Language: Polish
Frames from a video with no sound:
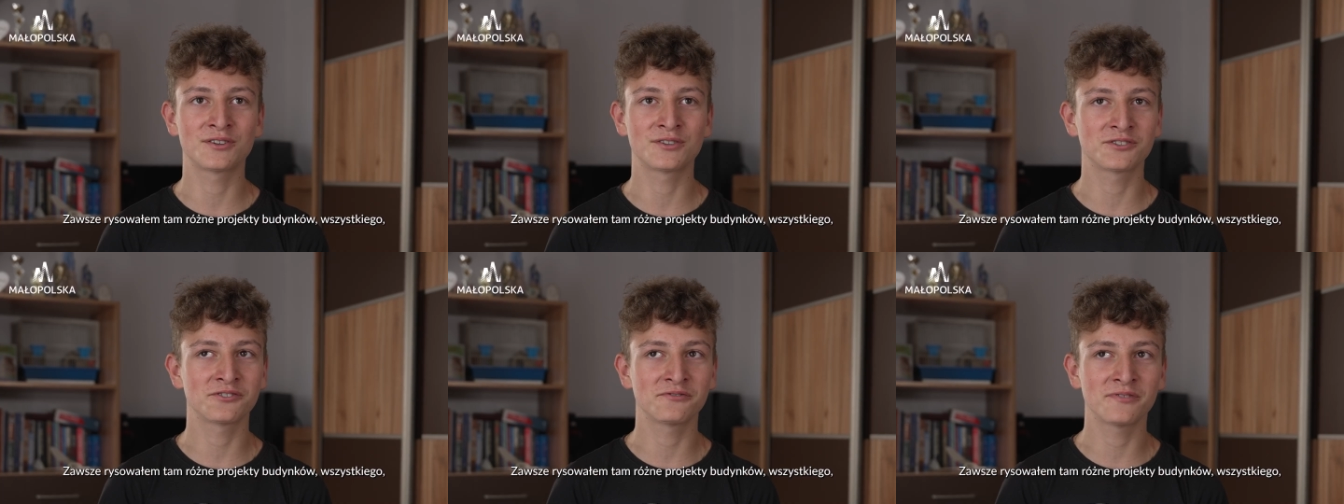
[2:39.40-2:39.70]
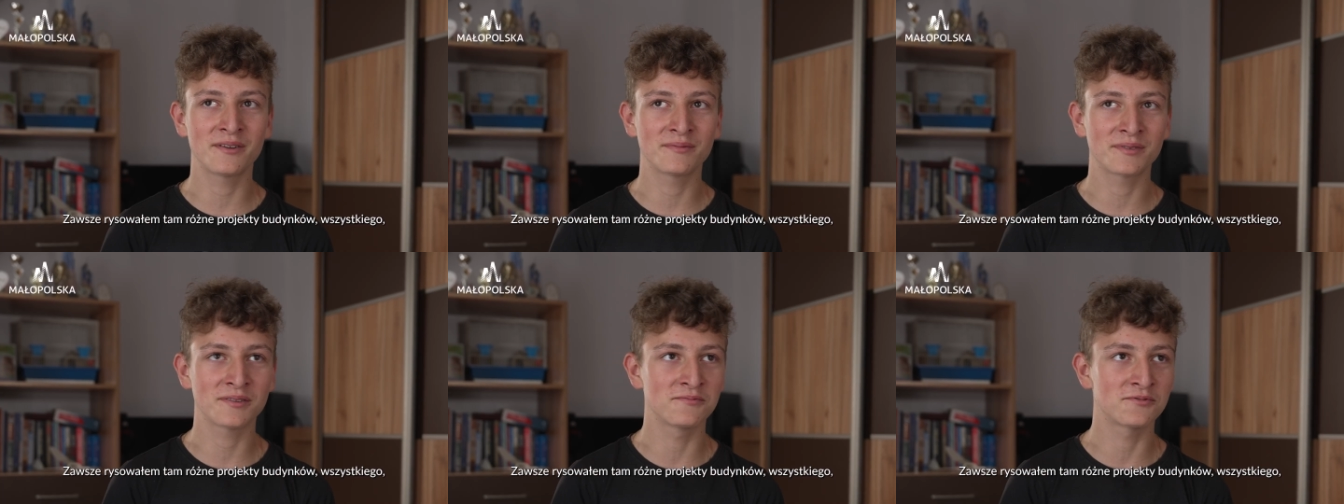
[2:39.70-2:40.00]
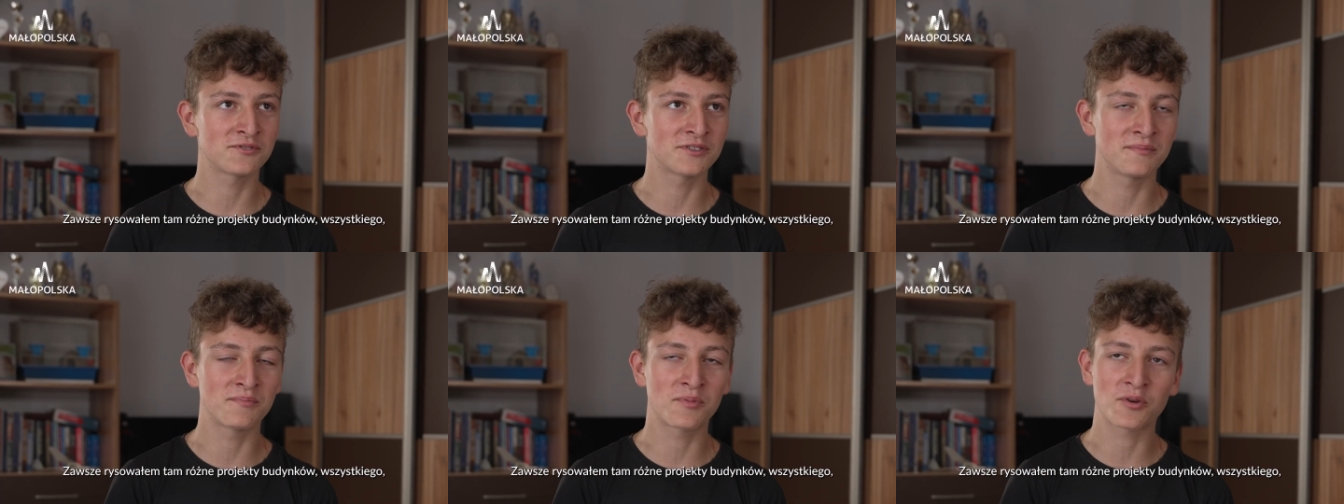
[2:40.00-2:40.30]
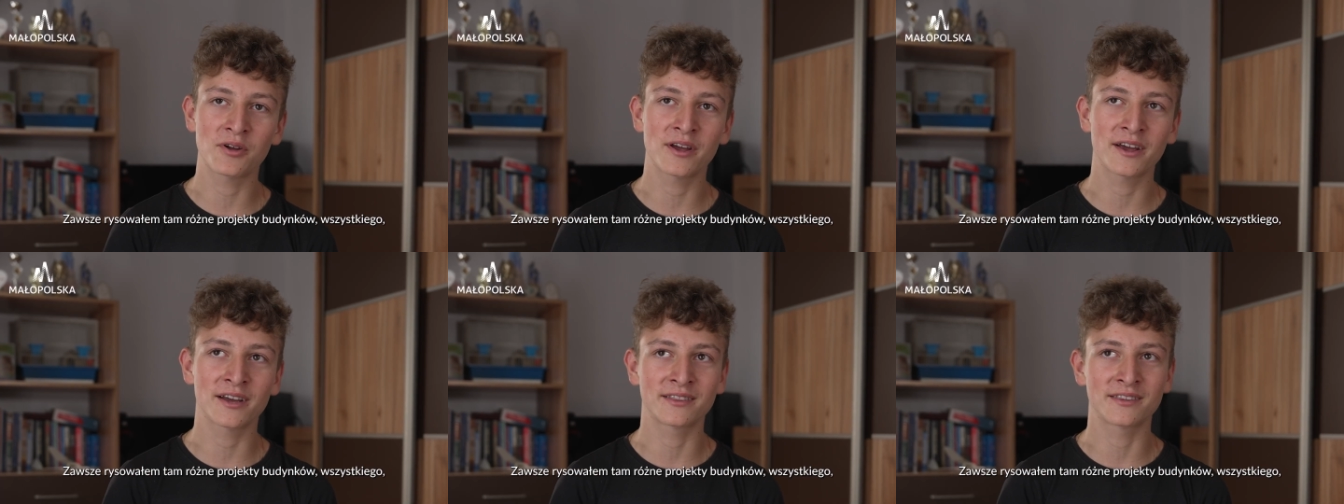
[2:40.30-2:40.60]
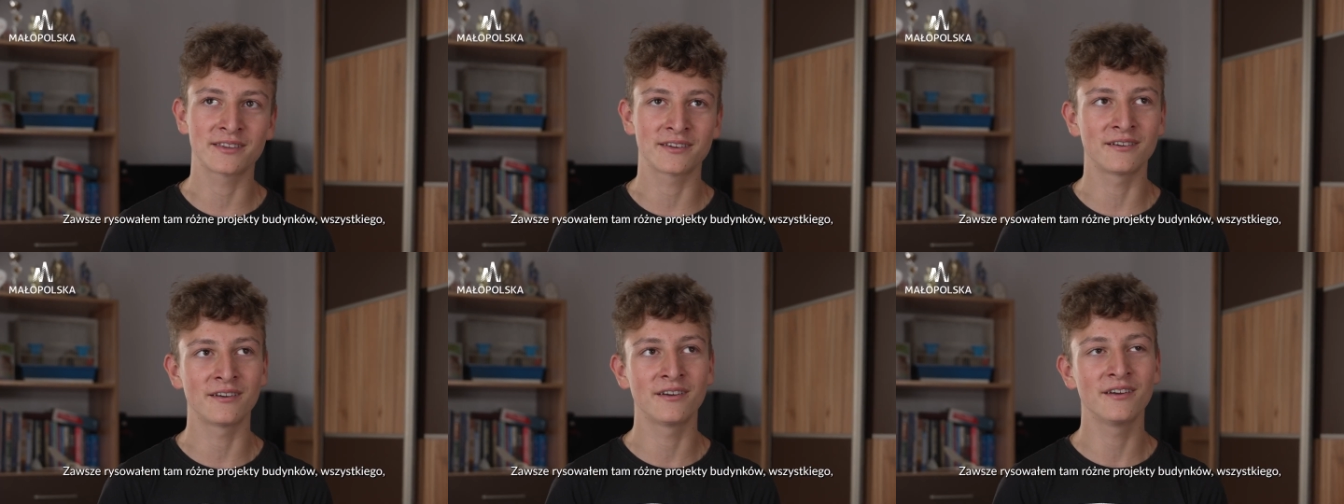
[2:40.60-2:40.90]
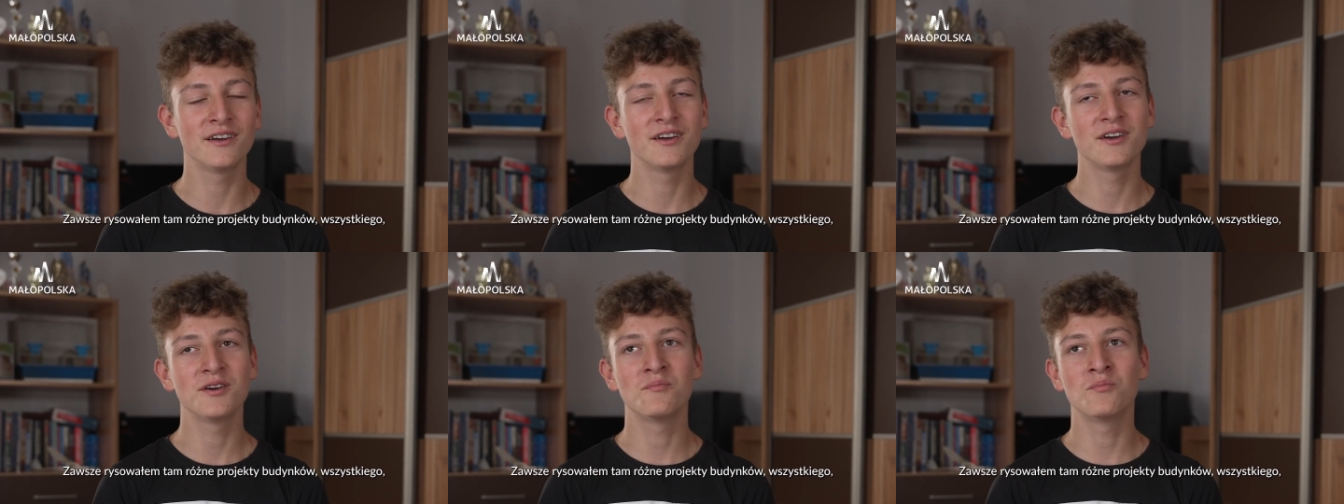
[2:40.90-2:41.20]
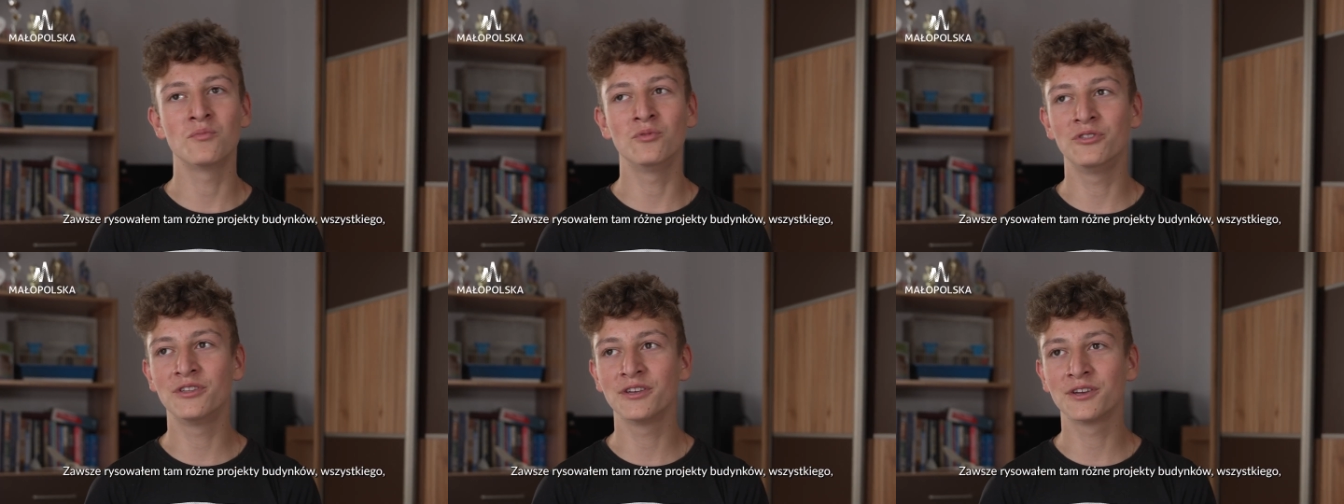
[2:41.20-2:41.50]
rysowałem tam różne projekty
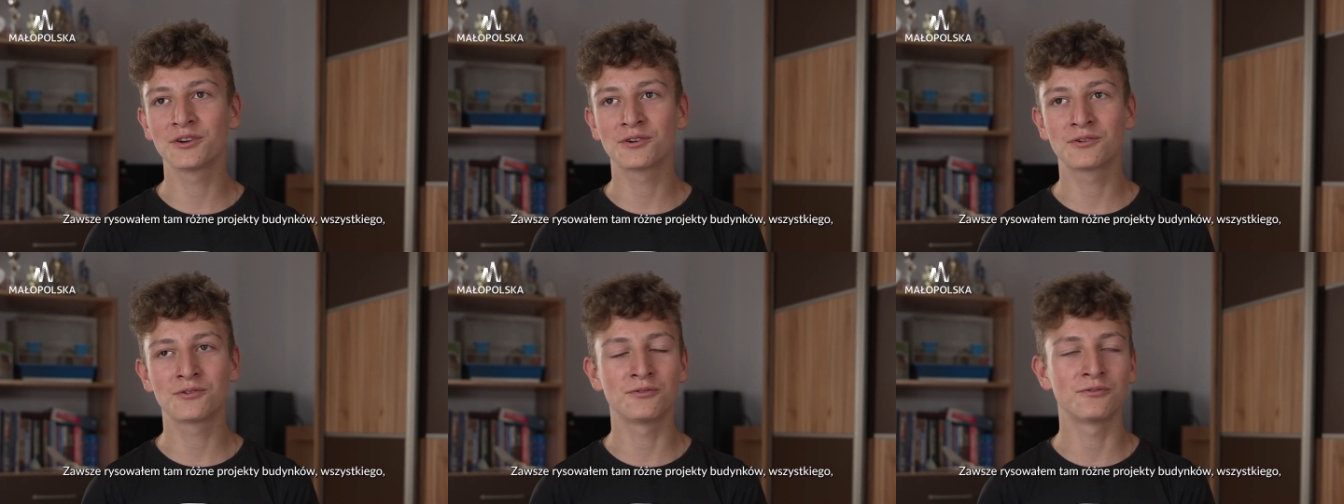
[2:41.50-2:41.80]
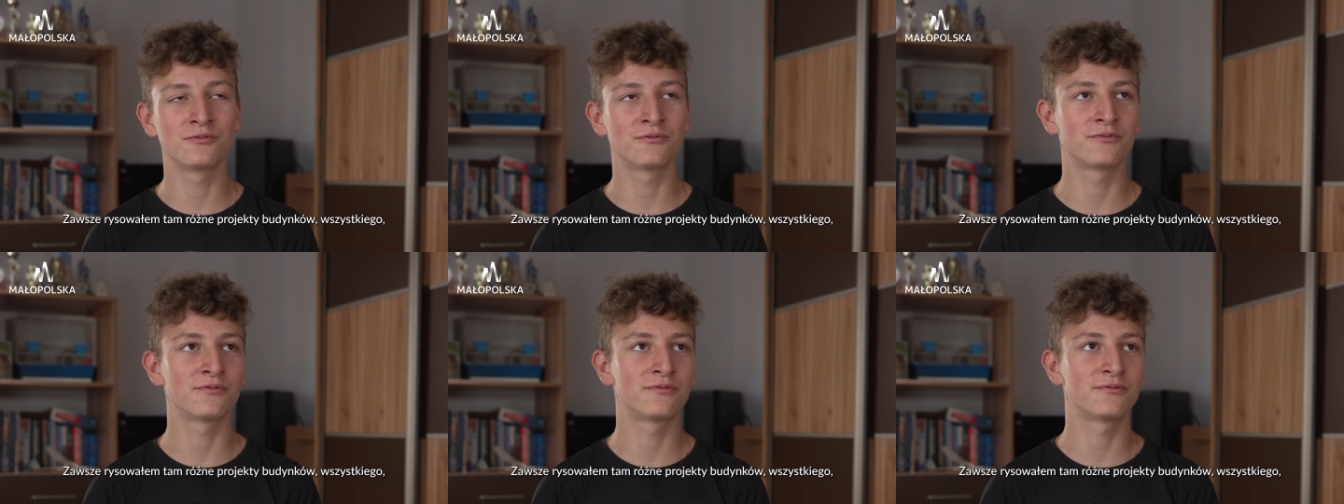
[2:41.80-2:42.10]
budynków,